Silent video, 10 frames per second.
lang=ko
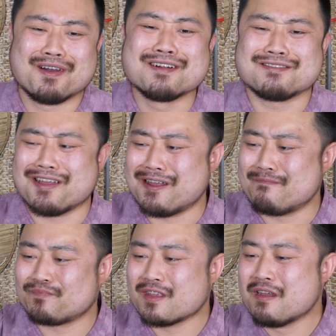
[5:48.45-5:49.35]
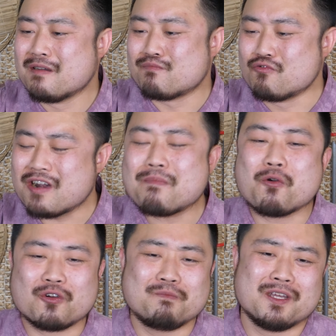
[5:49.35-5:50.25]
먹을 때
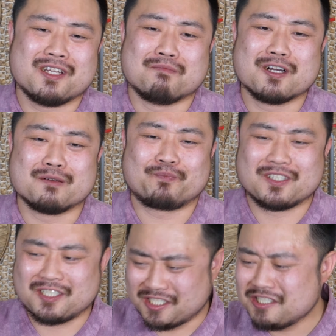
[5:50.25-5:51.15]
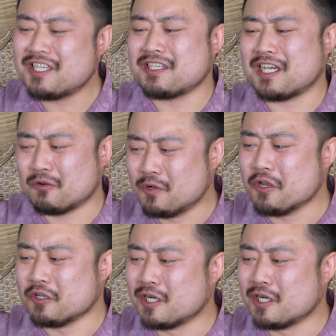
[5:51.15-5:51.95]
불닭볶음면이랑 먹으면 진짜 잘 어울려요.